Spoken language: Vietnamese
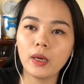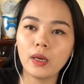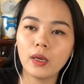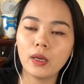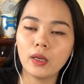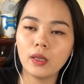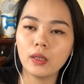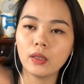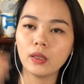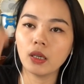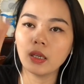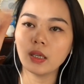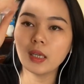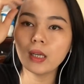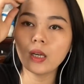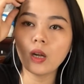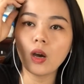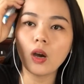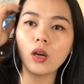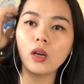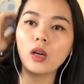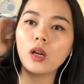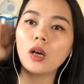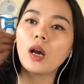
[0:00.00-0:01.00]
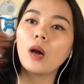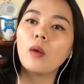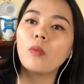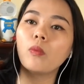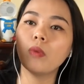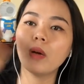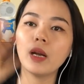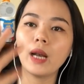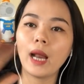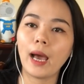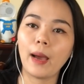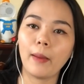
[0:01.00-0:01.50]
á, những cái đó nó không
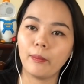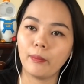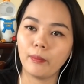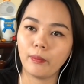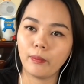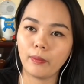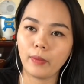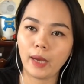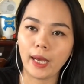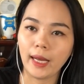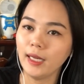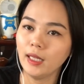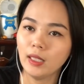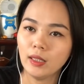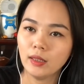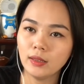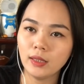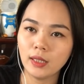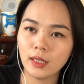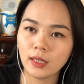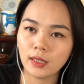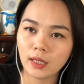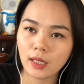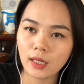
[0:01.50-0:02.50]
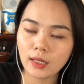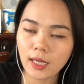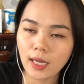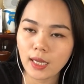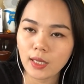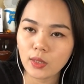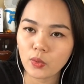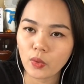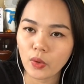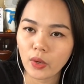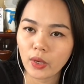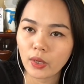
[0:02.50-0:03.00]
có làm ảnh hưởng gì tới cái
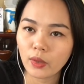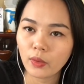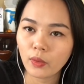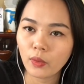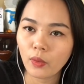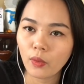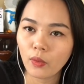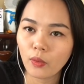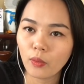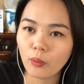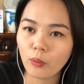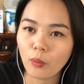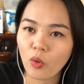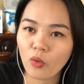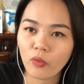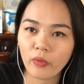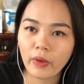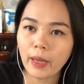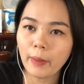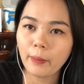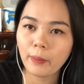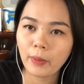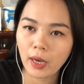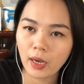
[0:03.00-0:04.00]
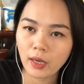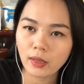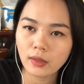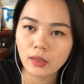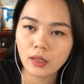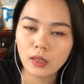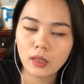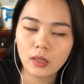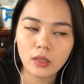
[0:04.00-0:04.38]
chuyện của bùa phép hết.